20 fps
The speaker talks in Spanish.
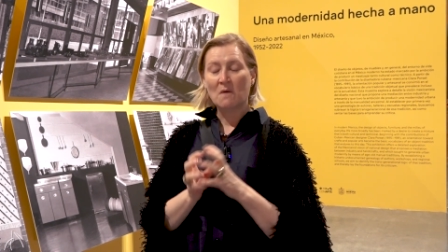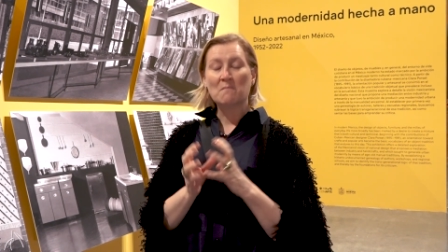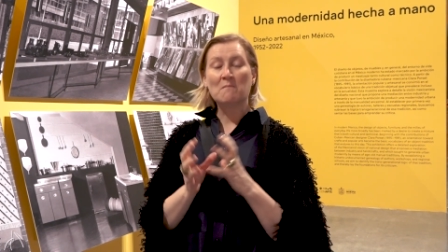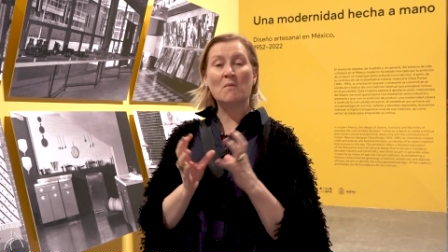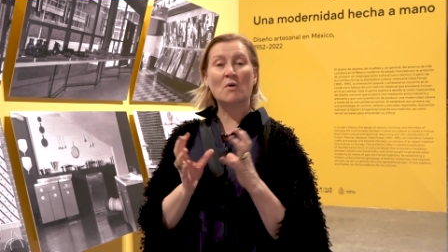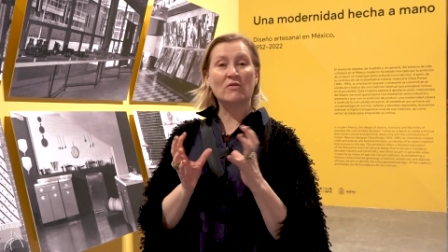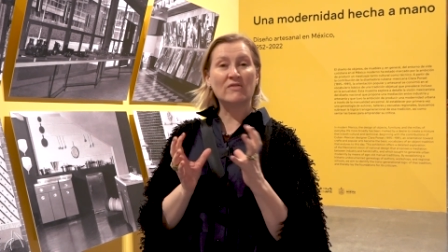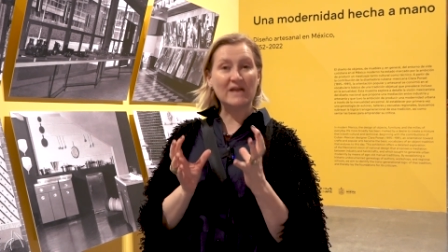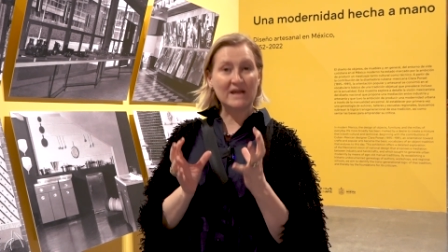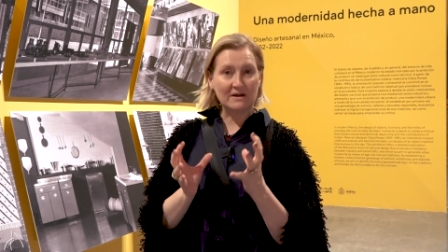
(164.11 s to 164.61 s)

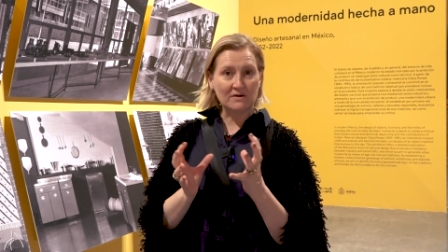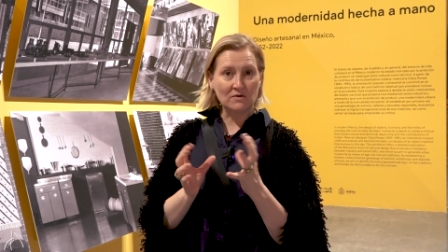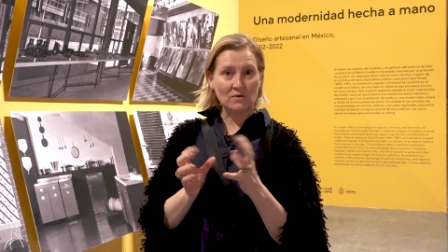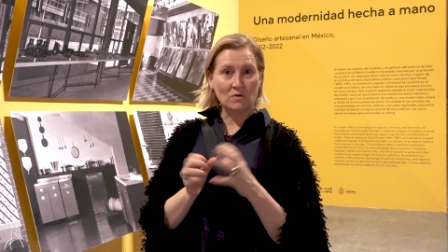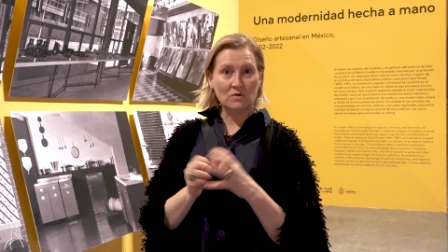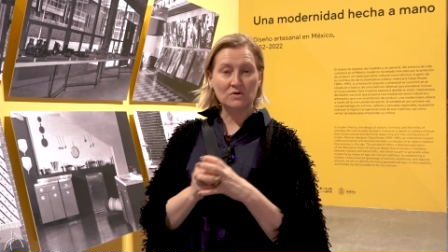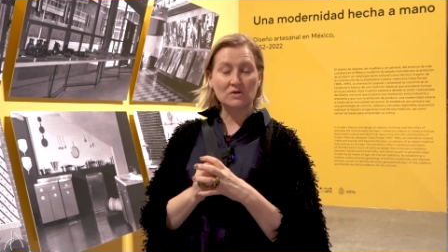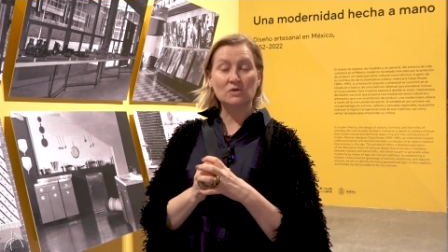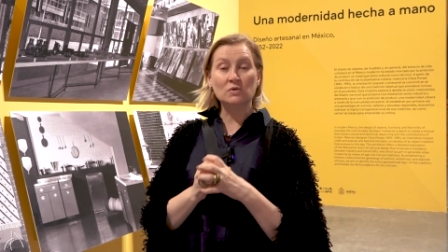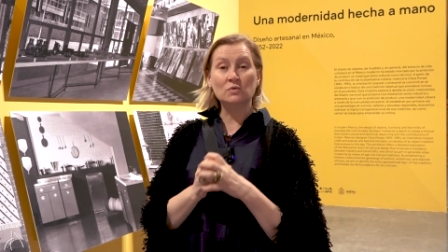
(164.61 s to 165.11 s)

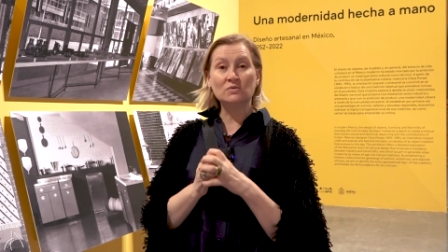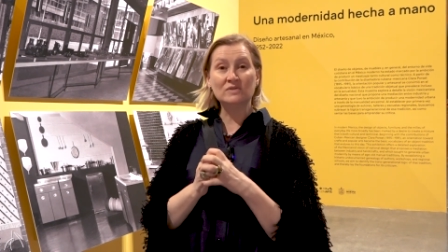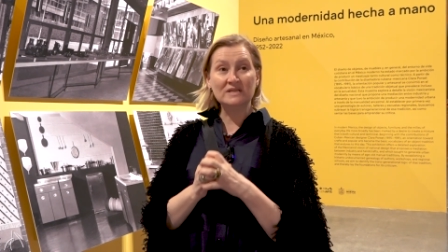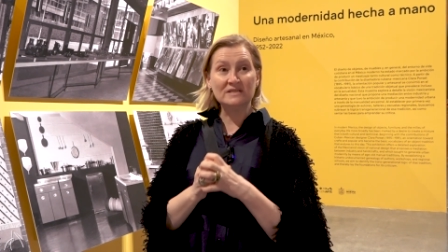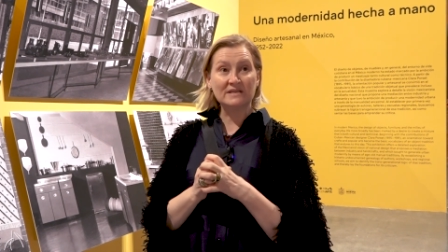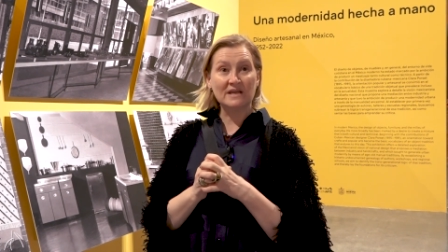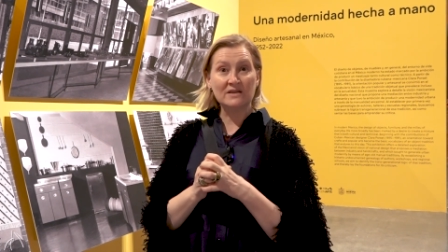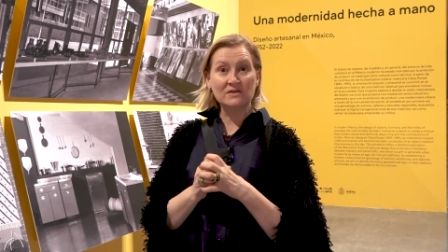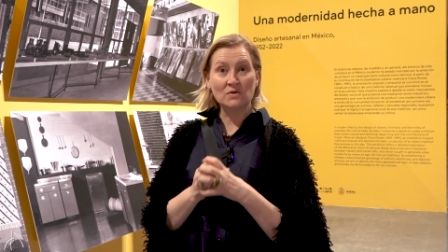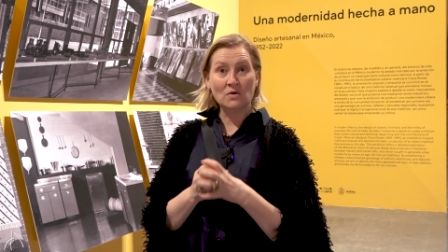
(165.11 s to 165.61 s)
moderno y un
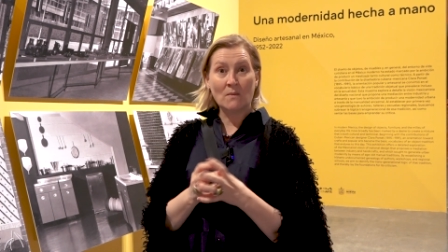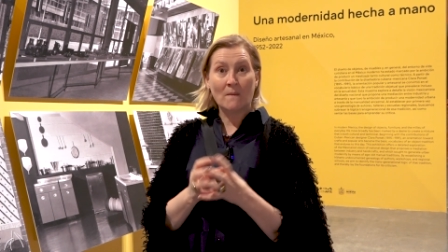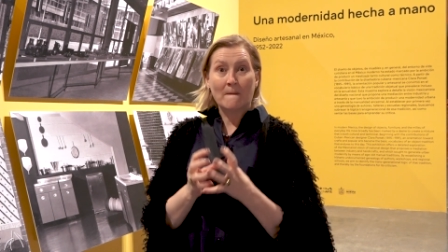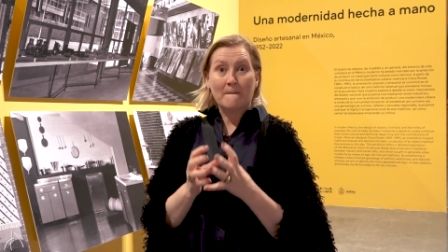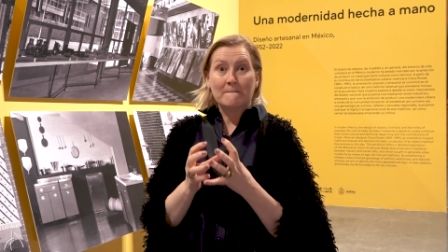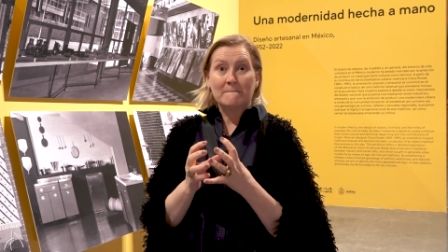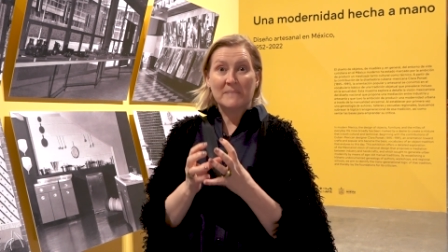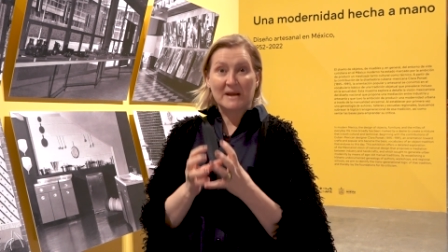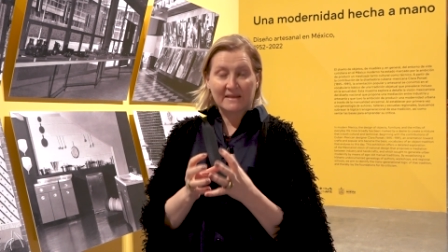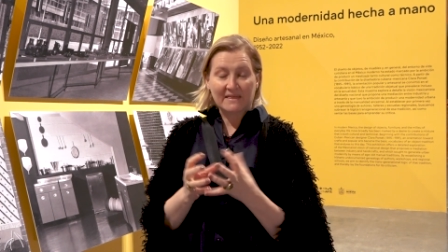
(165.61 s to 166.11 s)
diseño
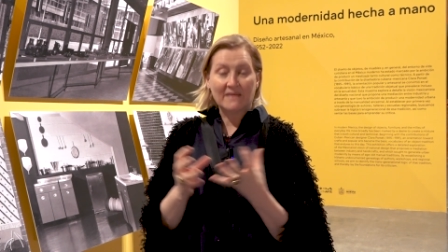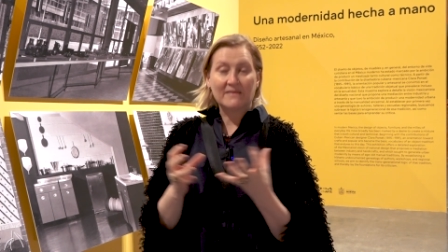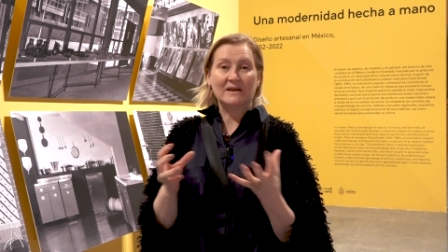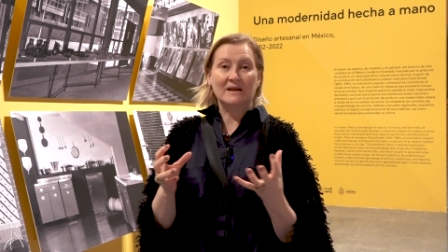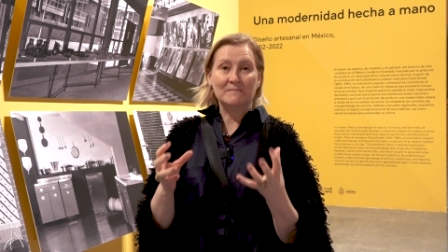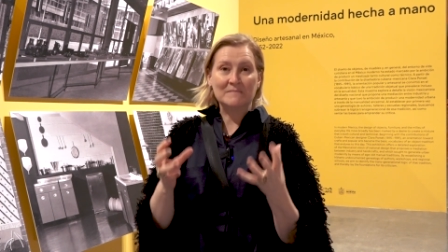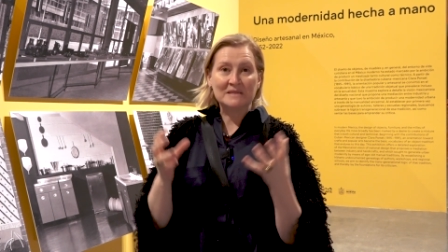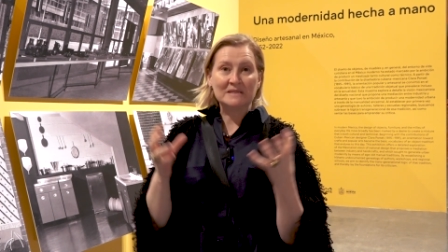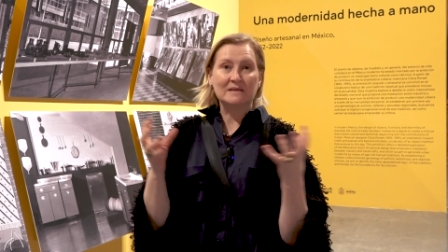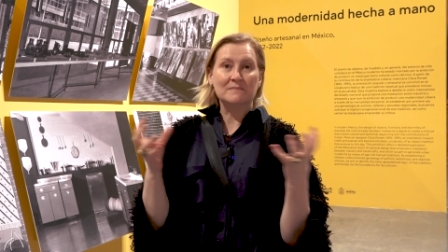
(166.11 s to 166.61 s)

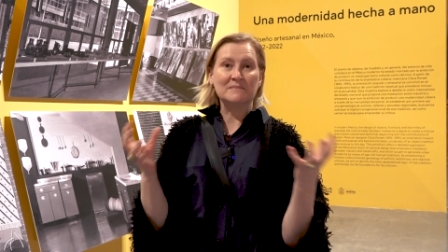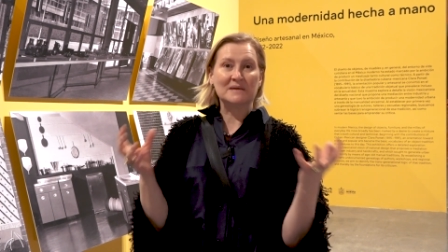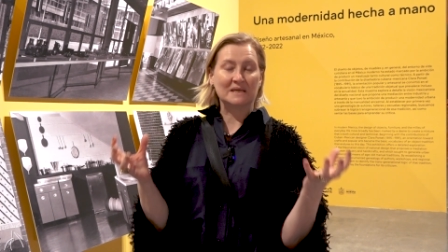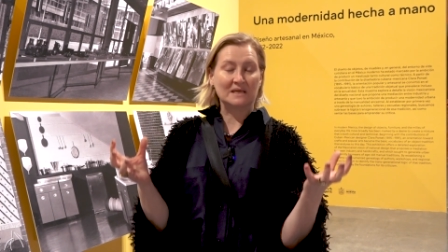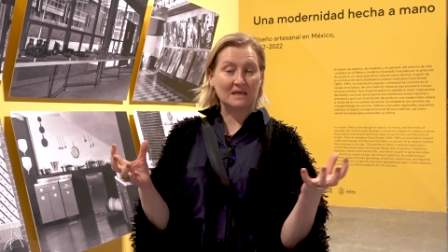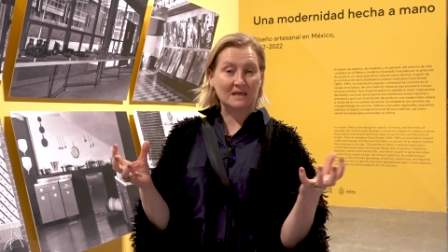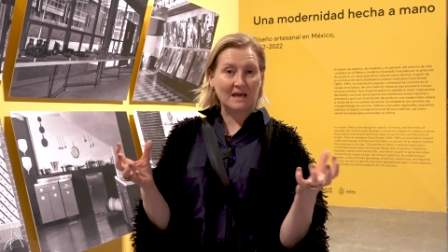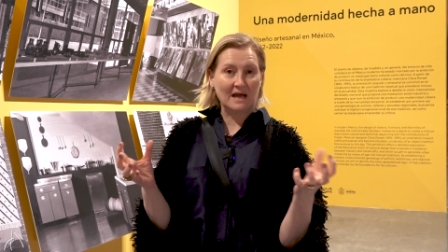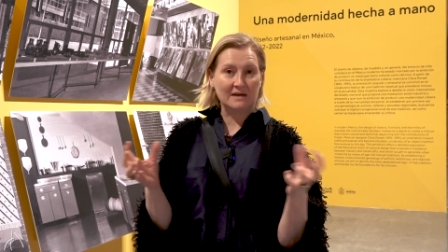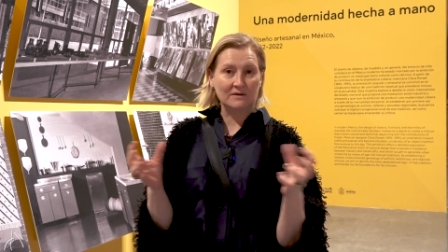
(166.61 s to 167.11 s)
verdaderamente
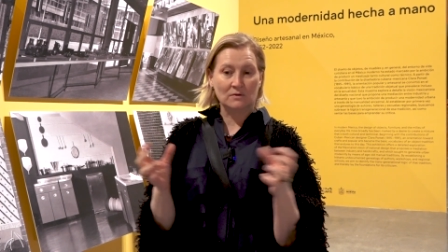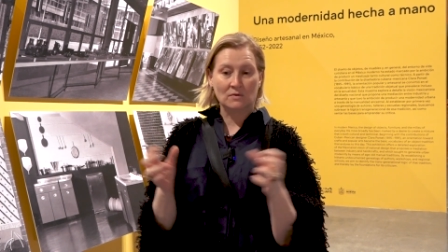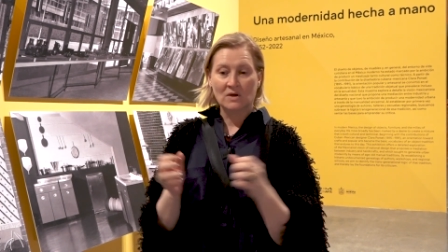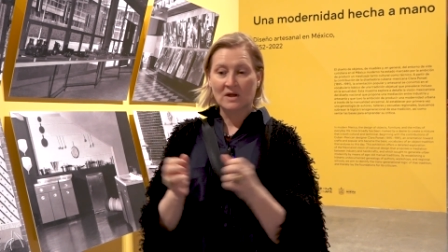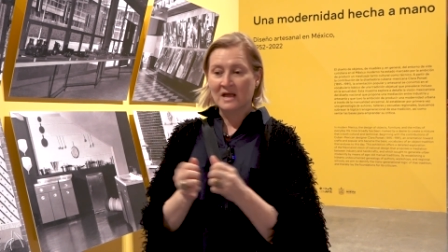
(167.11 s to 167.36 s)
mexicano,